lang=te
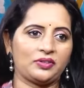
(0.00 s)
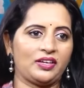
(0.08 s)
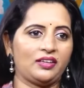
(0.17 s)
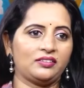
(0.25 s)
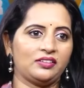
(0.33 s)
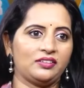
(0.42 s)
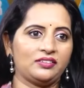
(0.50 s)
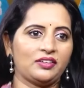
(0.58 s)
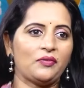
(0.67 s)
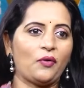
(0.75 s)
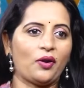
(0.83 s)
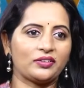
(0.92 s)
ఓకే అసలు
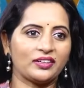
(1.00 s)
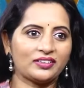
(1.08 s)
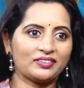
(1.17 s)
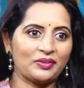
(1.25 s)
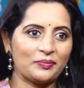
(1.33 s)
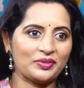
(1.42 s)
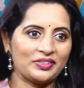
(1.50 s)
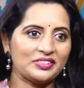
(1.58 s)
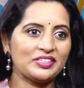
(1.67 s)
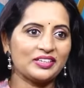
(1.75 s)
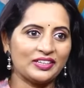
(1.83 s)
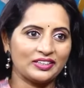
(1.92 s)
నిజంగా వాటర్కి
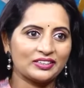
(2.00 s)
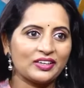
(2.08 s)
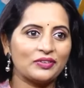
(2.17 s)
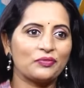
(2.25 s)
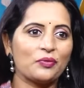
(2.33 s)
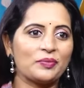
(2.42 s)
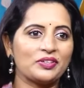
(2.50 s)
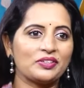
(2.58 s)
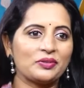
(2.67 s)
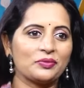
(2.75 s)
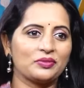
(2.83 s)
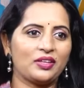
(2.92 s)
సంబంధించి ఇంత
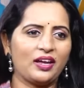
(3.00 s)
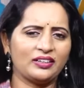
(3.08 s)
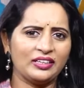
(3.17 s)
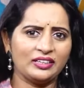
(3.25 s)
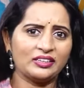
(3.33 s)
ఇన్ఫర్మేషన్ ఉందా అంటే